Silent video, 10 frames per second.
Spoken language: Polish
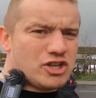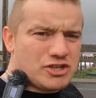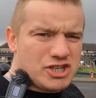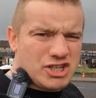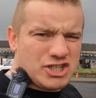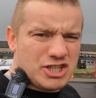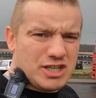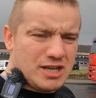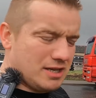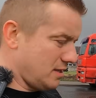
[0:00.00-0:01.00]

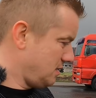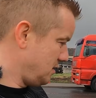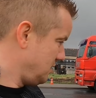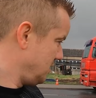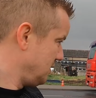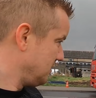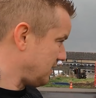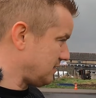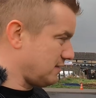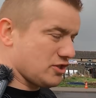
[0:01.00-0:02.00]
40.
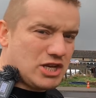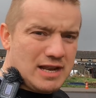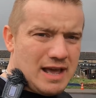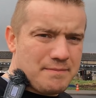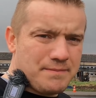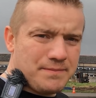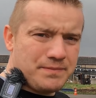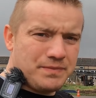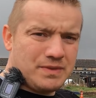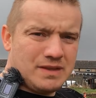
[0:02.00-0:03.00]
Tak strzelam.
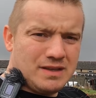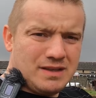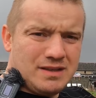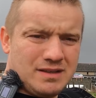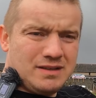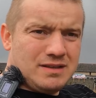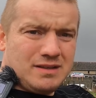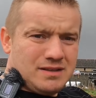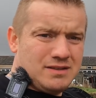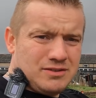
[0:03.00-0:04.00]

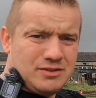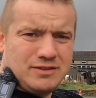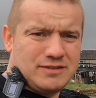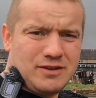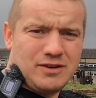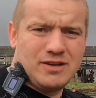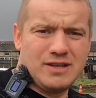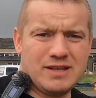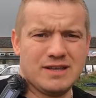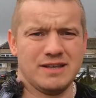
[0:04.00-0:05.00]
No i co?
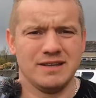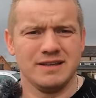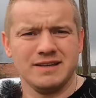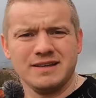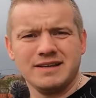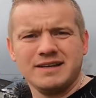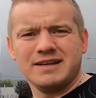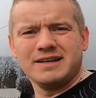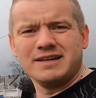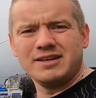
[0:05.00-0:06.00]

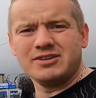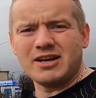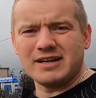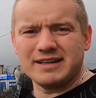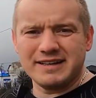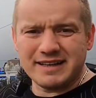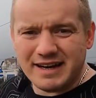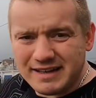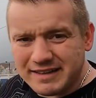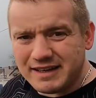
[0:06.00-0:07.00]
I tak
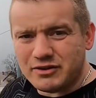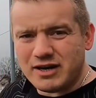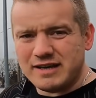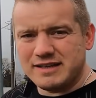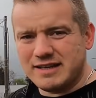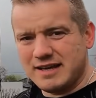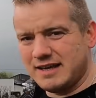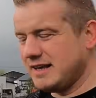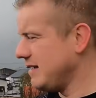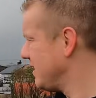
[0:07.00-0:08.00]
generalnie, kochani,
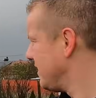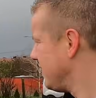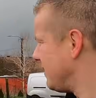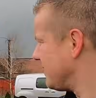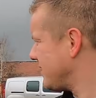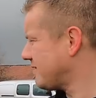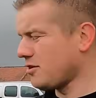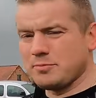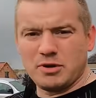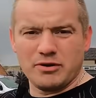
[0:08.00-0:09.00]
jest
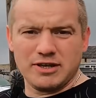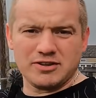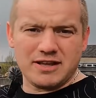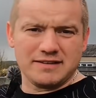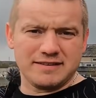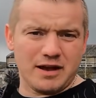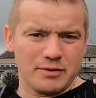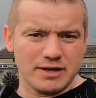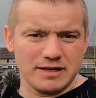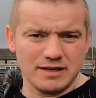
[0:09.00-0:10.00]
robiony ten
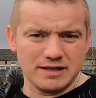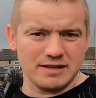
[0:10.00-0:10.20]
cały, e,